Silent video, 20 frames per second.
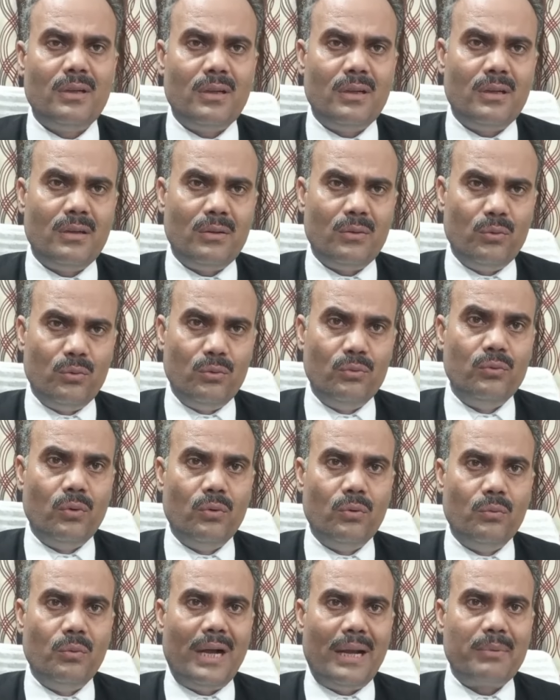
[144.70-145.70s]

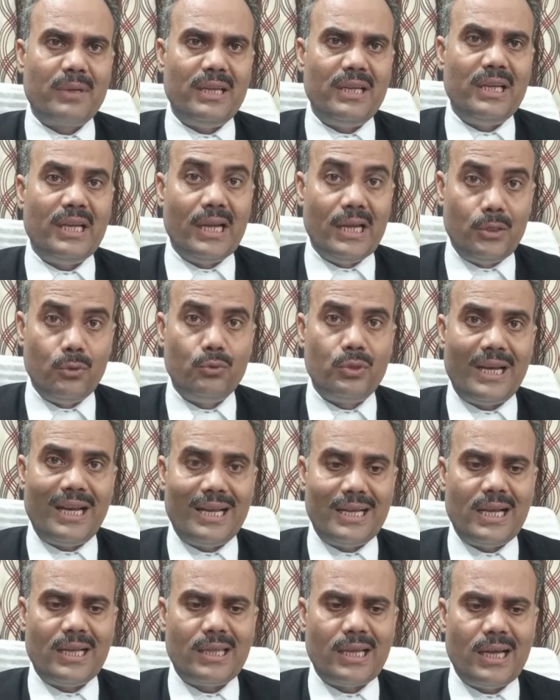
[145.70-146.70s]
वो आपके निगेटिव
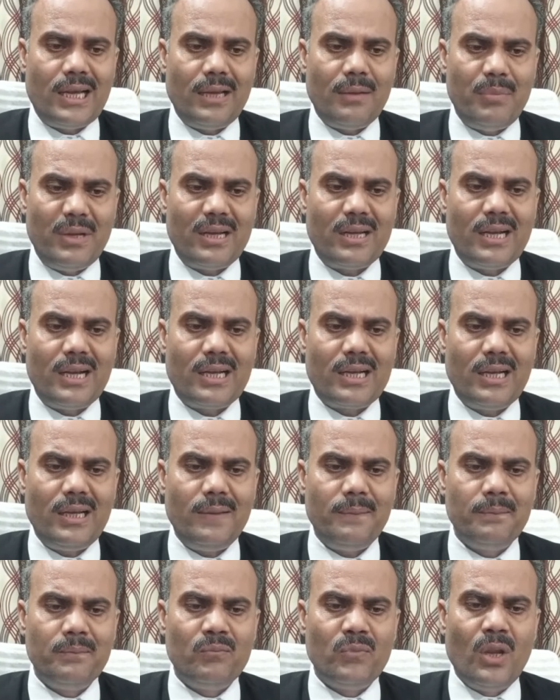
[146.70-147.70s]
चला जाता है व्यंग ना
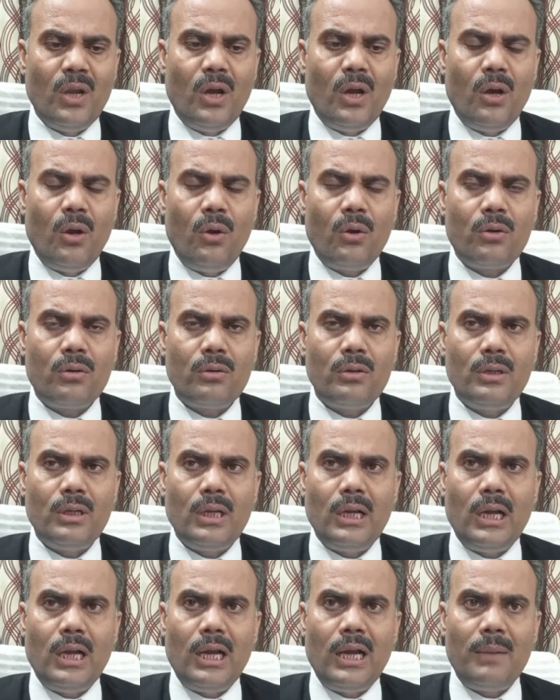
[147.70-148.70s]
करें और
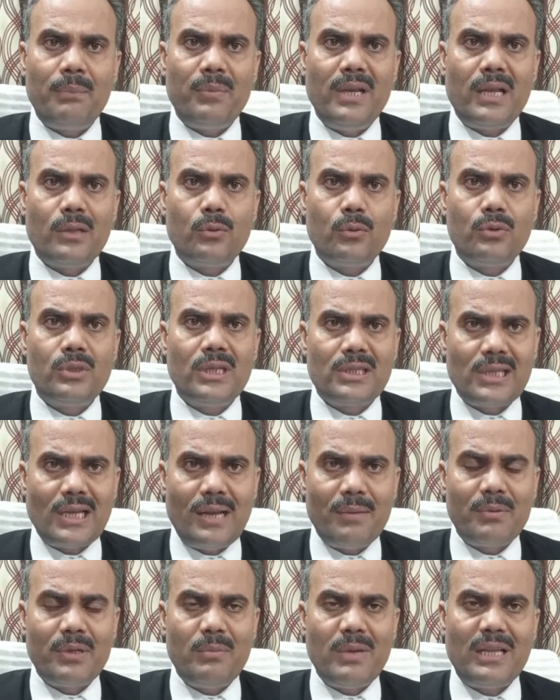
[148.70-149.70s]
आप ना तो जज
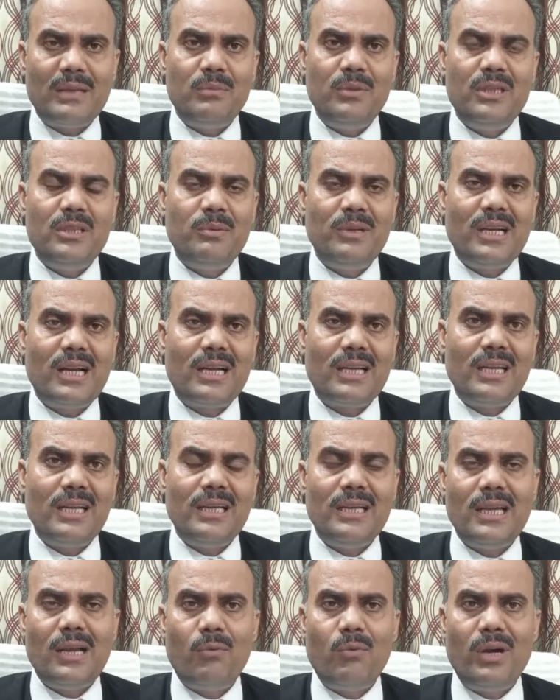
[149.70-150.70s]
साहब की बात बीच में काटें
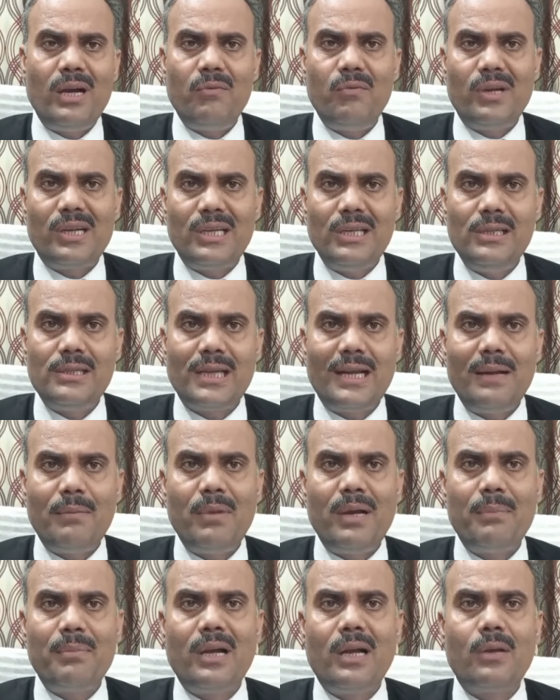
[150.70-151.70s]
या वहां वकील
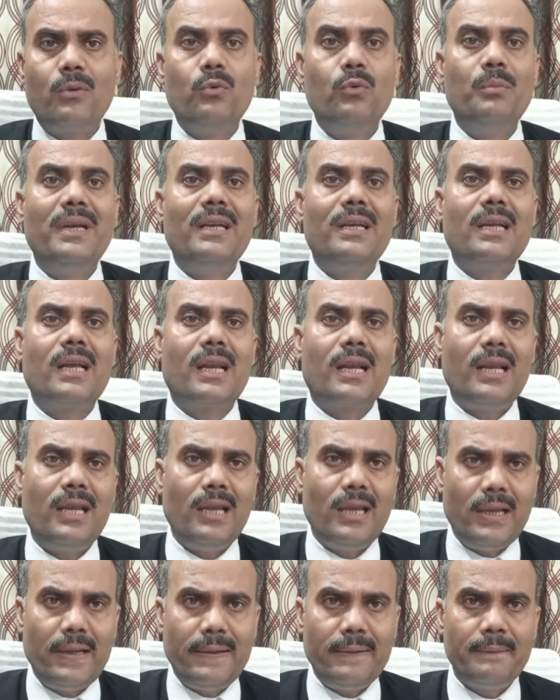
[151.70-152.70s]
साहब आपका आर्गूमेंट कर
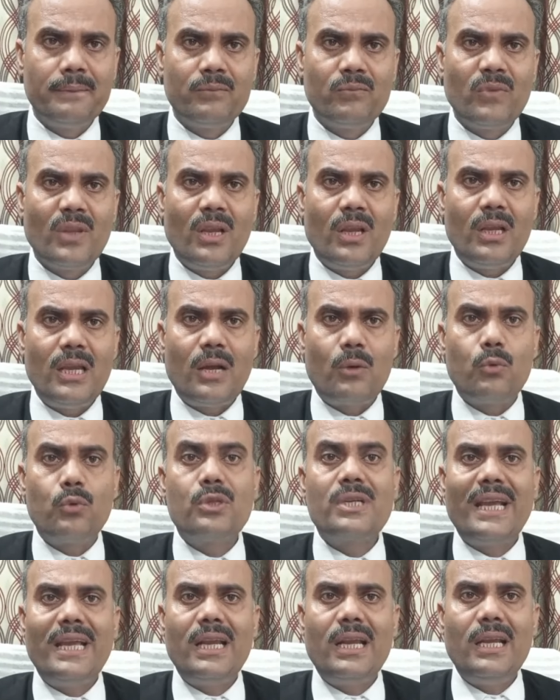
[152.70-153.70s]
रहे हैं या
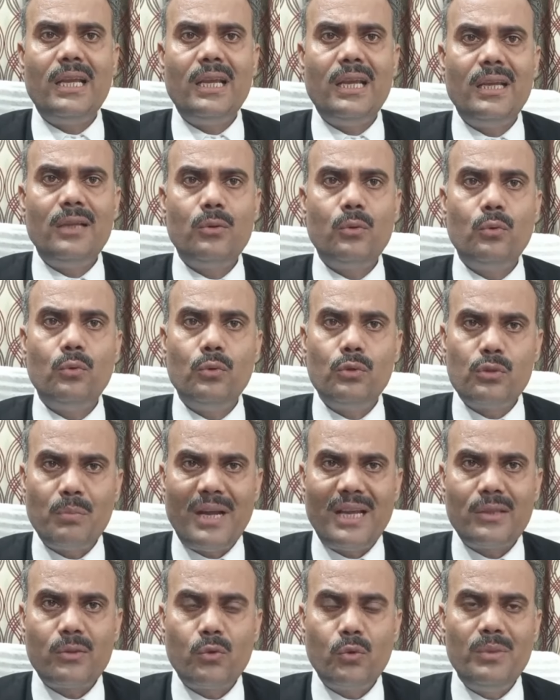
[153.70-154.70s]
कुछ कह रहे हैं तो उस
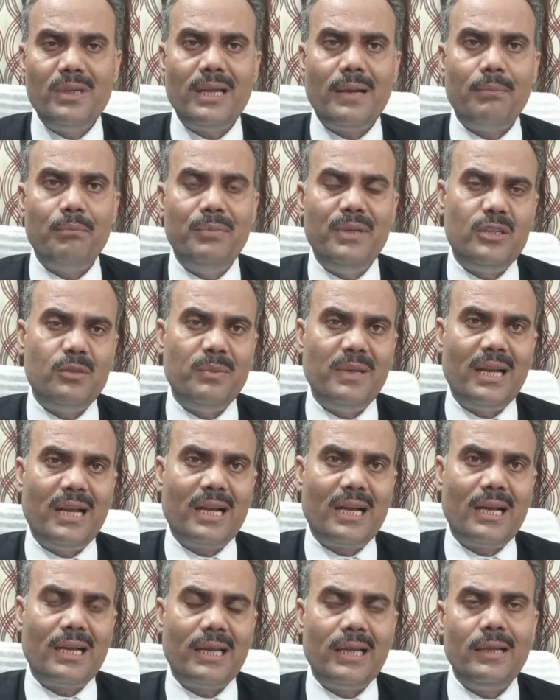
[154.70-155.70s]
बात को भी आप बीच में ना
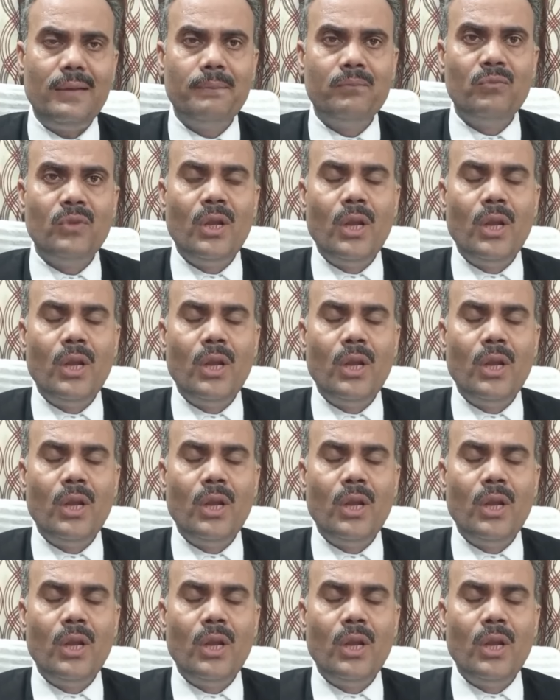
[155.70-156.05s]
काटें